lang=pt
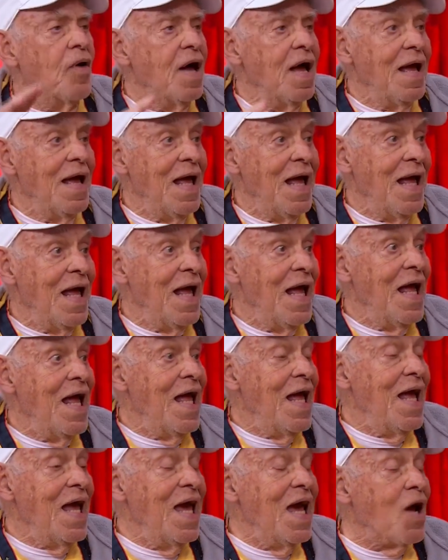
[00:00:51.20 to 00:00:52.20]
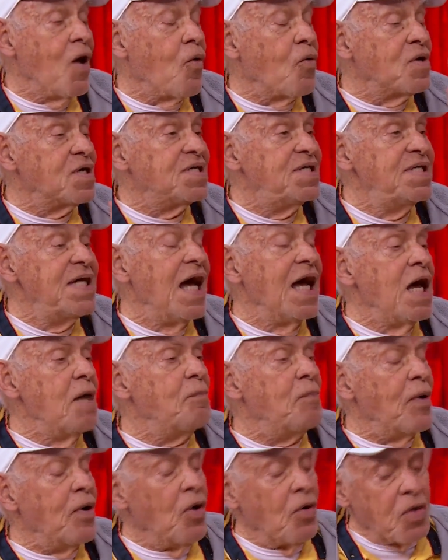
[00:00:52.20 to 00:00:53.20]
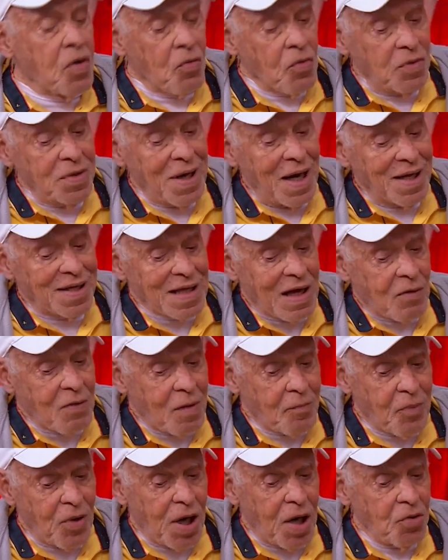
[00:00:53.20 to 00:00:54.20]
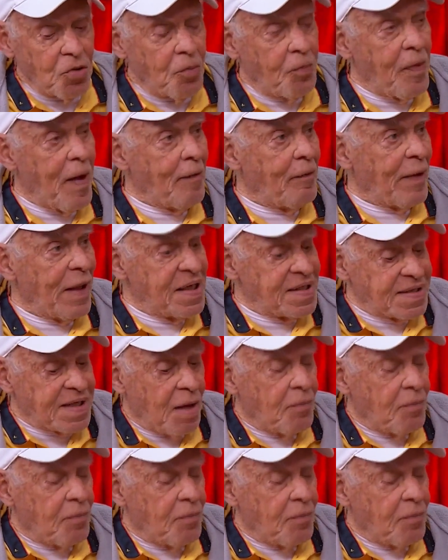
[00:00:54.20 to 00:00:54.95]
A, abraço para a família. Já é reparou que quando ele está com a bola no pé, parece que a